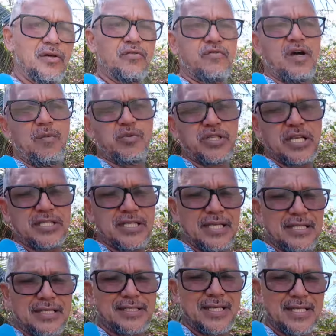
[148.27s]
Vamos
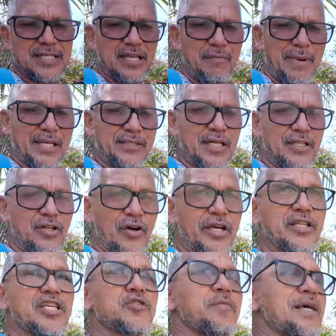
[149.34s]
exercer metanoia
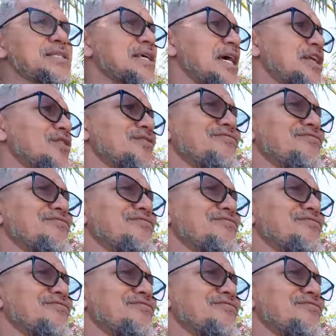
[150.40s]
nesse passarinho